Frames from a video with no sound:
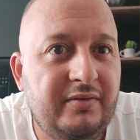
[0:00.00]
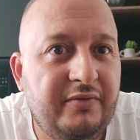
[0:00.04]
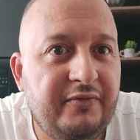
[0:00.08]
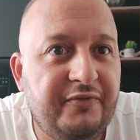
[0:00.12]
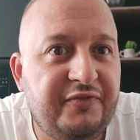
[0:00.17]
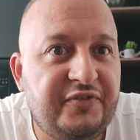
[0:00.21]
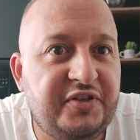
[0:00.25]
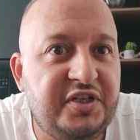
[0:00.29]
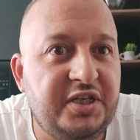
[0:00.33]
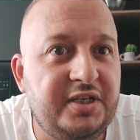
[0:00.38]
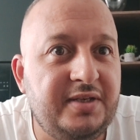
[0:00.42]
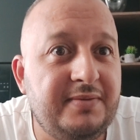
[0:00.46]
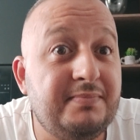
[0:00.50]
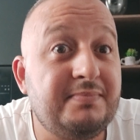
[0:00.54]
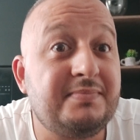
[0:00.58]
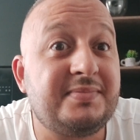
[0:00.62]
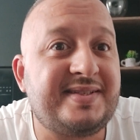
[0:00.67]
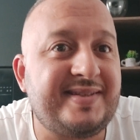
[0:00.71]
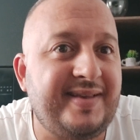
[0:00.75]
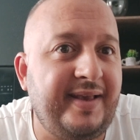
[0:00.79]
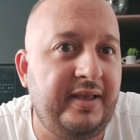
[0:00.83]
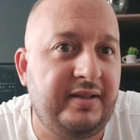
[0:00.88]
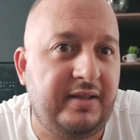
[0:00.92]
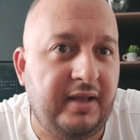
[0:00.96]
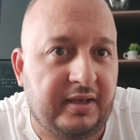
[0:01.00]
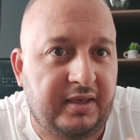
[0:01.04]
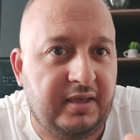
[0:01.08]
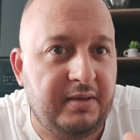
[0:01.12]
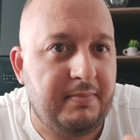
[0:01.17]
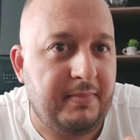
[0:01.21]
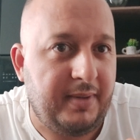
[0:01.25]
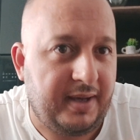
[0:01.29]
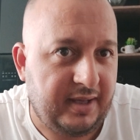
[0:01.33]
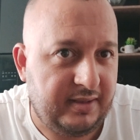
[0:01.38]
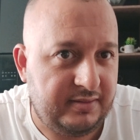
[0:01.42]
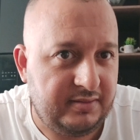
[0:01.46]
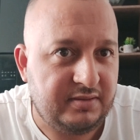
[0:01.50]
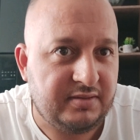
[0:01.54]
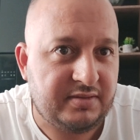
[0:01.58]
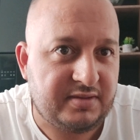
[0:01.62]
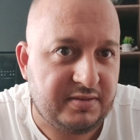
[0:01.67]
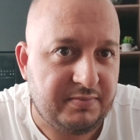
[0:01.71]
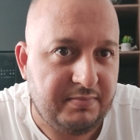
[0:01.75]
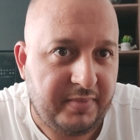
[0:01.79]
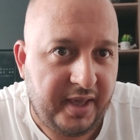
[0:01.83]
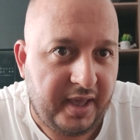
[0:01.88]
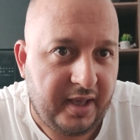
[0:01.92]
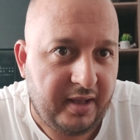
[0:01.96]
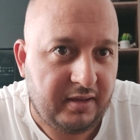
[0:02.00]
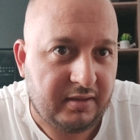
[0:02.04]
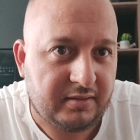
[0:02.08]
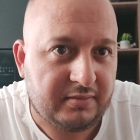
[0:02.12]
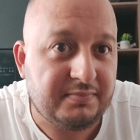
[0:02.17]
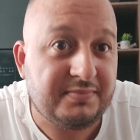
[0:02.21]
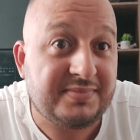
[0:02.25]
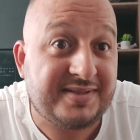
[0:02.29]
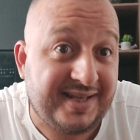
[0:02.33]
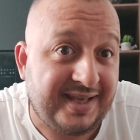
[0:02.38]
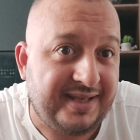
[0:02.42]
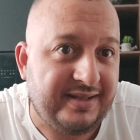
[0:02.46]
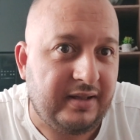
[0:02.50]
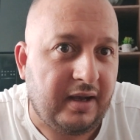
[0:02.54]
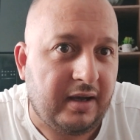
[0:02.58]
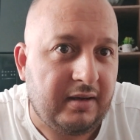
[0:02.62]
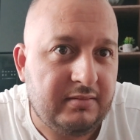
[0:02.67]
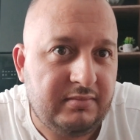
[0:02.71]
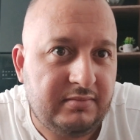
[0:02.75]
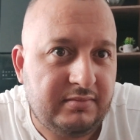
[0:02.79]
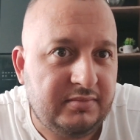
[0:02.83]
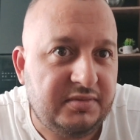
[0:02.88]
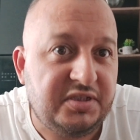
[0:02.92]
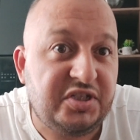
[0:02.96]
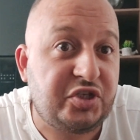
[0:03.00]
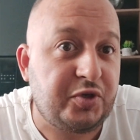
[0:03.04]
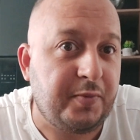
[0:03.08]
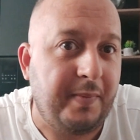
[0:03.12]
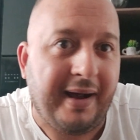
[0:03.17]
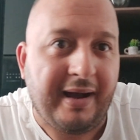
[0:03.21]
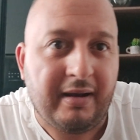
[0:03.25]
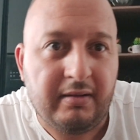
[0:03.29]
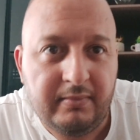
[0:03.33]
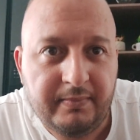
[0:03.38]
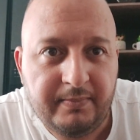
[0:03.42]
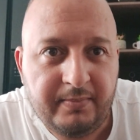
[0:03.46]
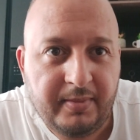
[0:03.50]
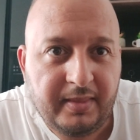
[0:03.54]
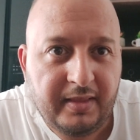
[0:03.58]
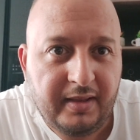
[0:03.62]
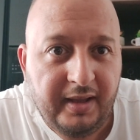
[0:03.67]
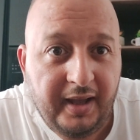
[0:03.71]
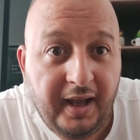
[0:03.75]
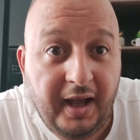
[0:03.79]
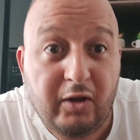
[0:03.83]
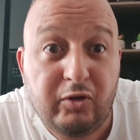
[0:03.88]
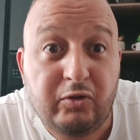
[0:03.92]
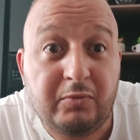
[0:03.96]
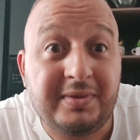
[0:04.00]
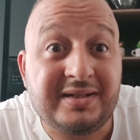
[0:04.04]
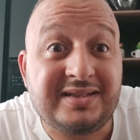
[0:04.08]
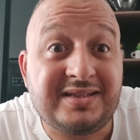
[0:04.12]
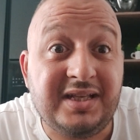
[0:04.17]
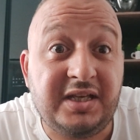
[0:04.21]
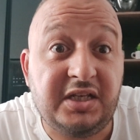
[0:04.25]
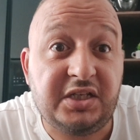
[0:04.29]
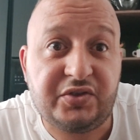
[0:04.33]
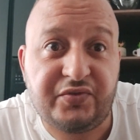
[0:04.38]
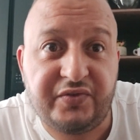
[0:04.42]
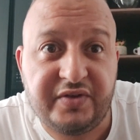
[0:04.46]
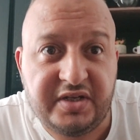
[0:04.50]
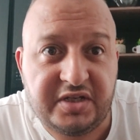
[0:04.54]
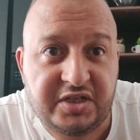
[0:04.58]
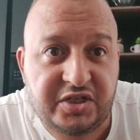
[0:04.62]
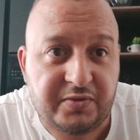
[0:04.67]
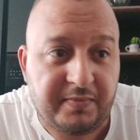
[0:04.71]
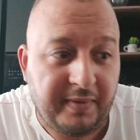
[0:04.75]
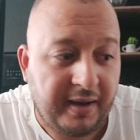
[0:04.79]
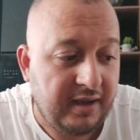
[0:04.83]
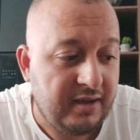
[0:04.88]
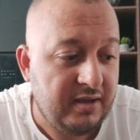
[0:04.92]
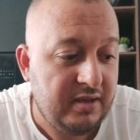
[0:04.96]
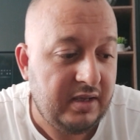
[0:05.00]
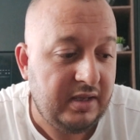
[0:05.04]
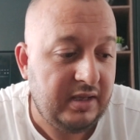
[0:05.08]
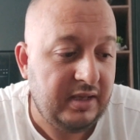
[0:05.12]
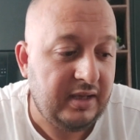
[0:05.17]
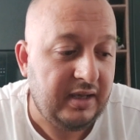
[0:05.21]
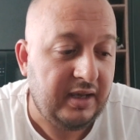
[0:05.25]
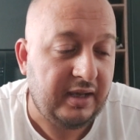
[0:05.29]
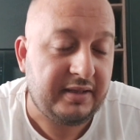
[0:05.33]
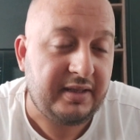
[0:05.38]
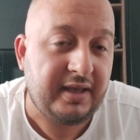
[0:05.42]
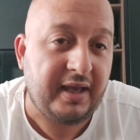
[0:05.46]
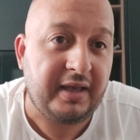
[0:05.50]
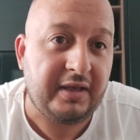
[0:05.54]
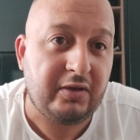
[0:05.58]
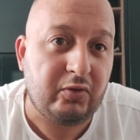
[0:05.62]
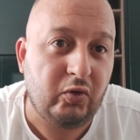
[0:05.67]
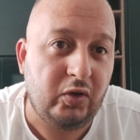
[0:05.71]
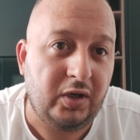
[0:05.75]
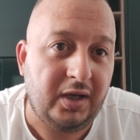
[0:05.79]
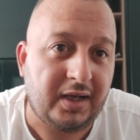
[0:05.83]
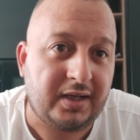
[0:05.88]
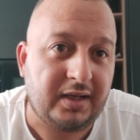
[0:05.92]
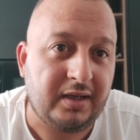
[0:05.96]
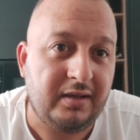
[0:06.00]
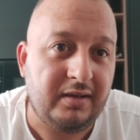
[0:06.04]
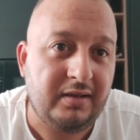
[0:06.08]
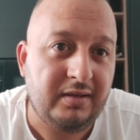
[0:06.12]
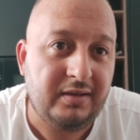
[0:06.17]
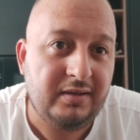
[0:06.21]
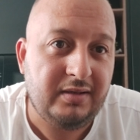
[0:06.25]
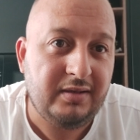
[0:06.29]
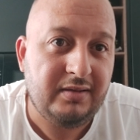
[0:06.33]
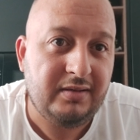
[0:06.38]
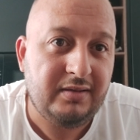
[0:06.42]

في شي مصيده كما غادي نسميها لك مصيده نشبه حاول ما تطيحش في النشبه هذا غيقول لك